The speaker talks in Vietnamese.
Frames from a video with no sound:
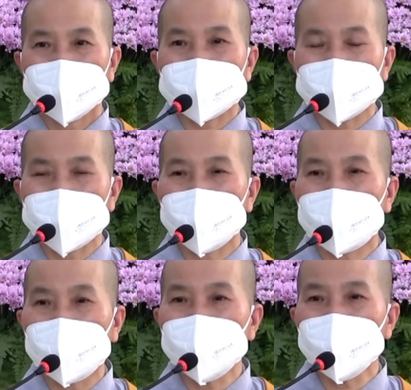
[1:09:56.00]
Kìa
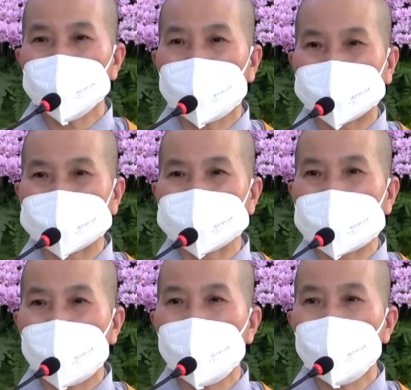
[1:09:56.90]
bóng bạch
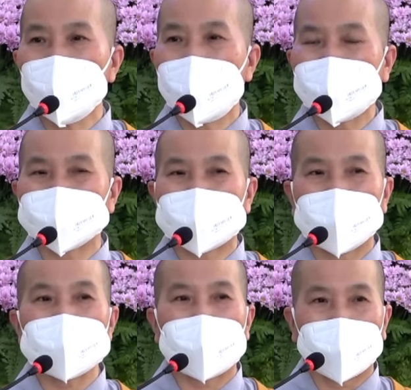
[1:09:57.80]
câu qua
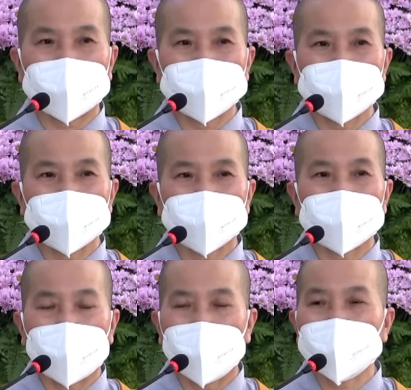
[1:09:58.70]
chẳng lại,
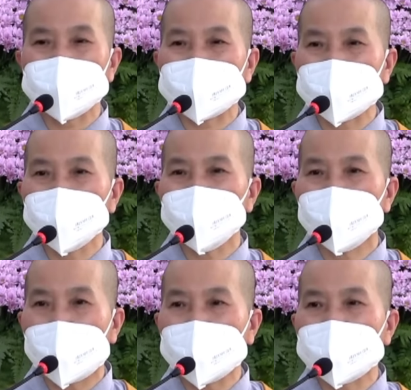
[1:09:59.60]
nọ
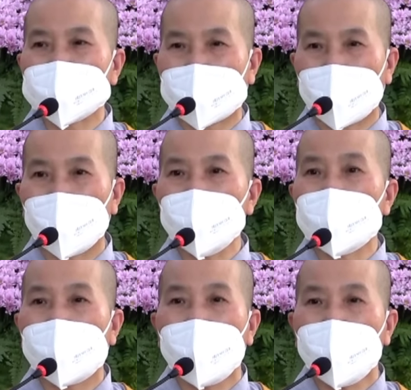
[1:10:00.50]
tranh vân cẩu
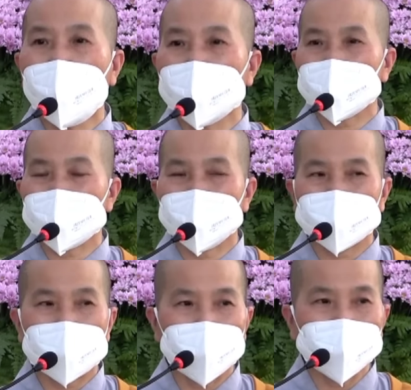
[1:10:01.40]
có
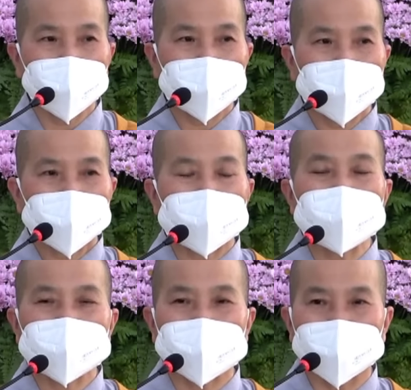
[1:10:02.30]
rồi không.
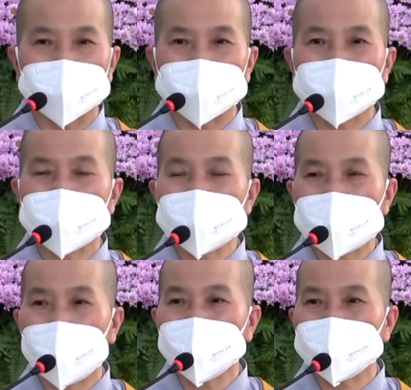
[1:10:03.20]
Tiếng cười tiếng
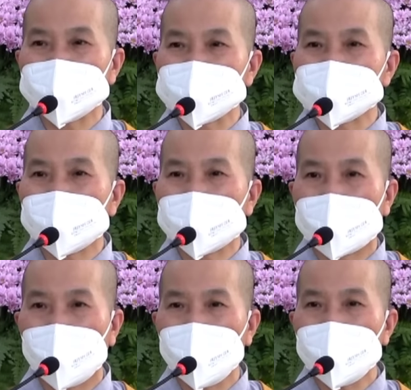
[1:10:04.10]
khóc trên sân
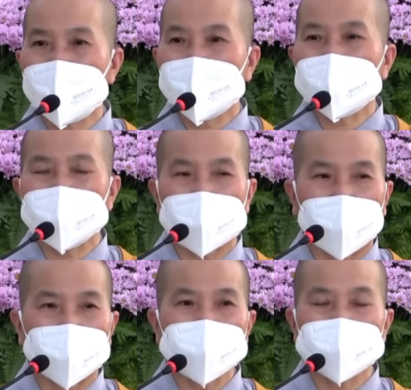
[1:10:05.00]
khấu, khi
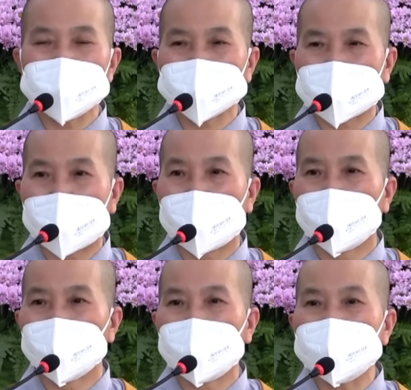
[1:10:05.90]
nở khi tàn
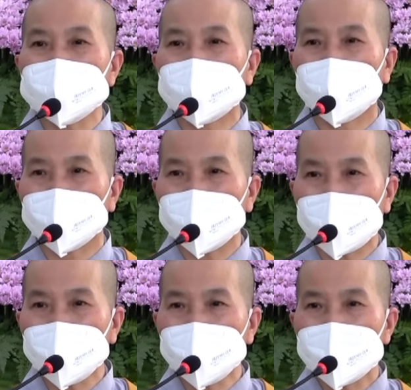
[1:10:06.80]
mấy cụm
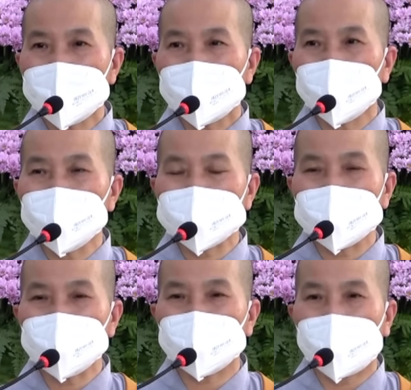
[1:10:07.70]
bông. Muốn
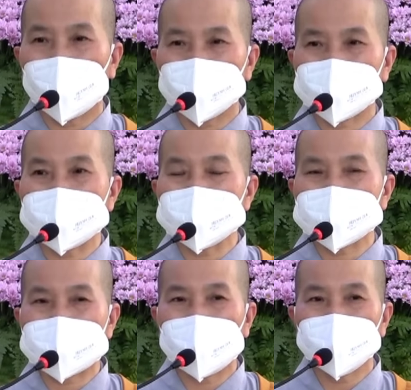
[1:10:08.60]
kiếp phù
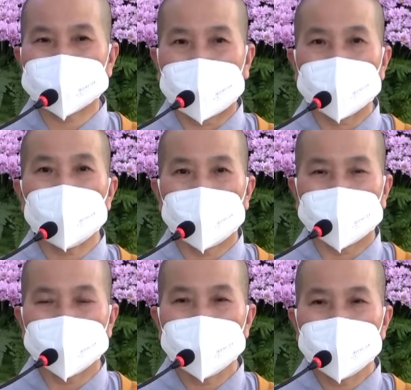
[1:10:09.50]
sinh sao chẳng
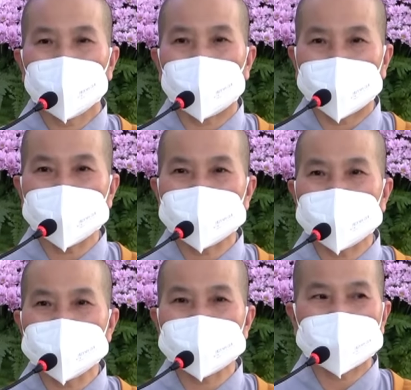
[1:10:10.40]
lụy, quyển
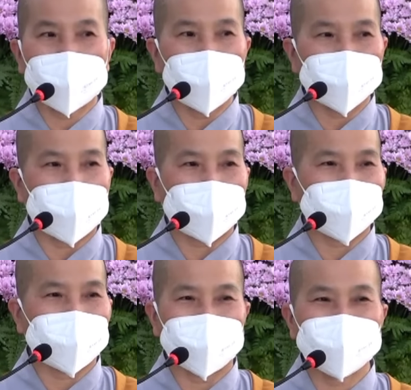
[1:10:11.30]
kinh câu
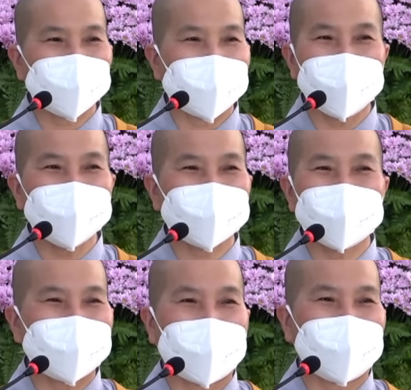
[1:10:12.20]
Phật hiệu chớ
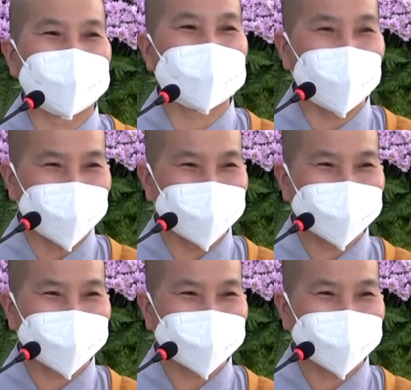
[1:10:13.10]
có nài công.